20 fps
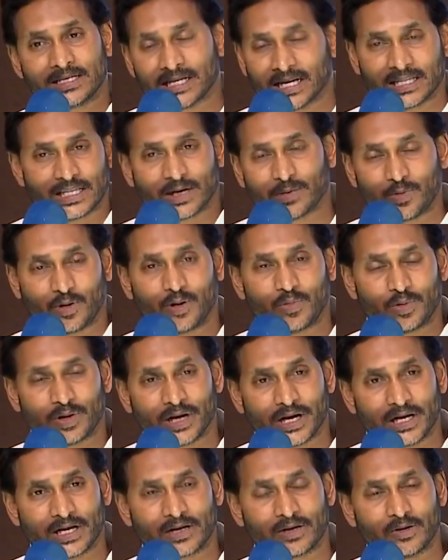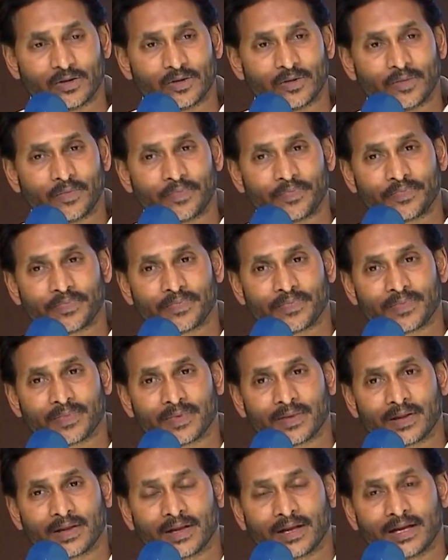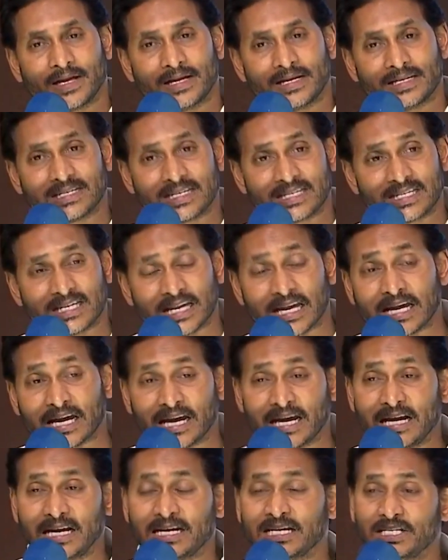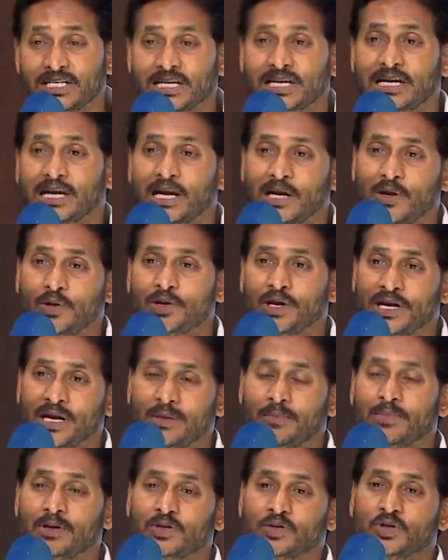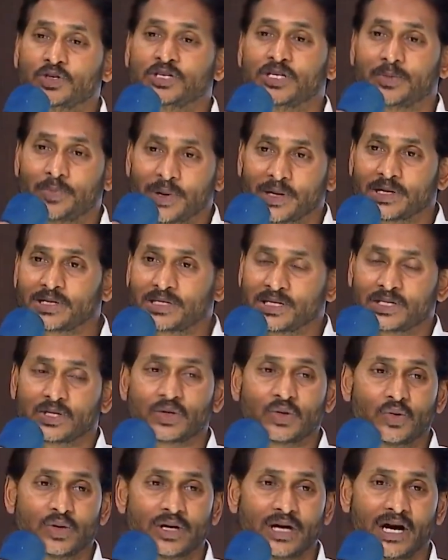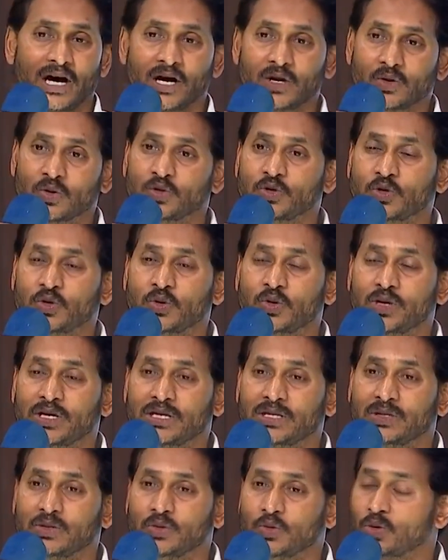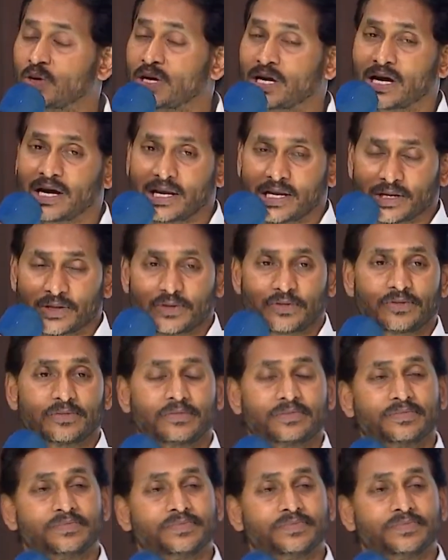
చంద్రబాబు నాయుడుకు సింగిల్ డిజిట్లలోనే నెంబర్స్ వచ్చే పరిస్థితి కూడా ఆ రోజు కూడా దూరంగా లేదు